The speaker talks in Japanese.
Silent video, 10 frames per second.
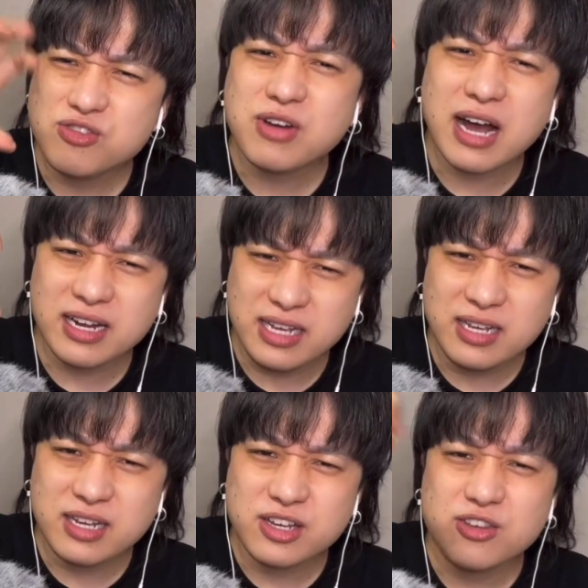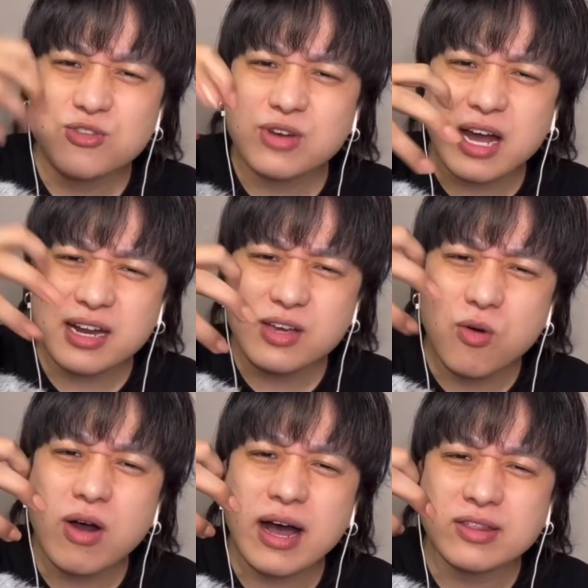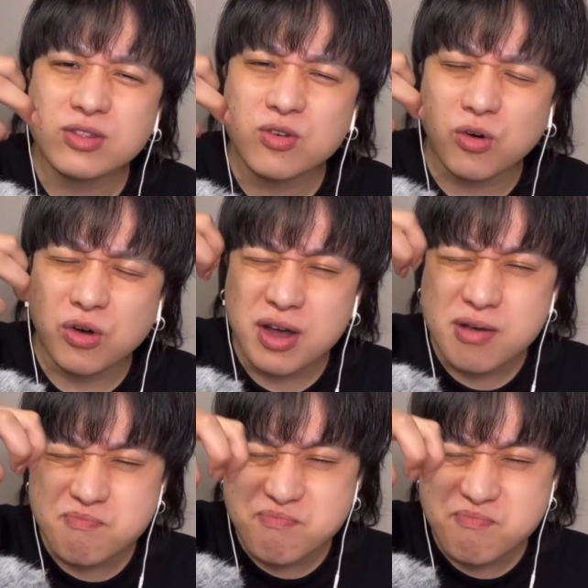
ゆかりゆかりご飯の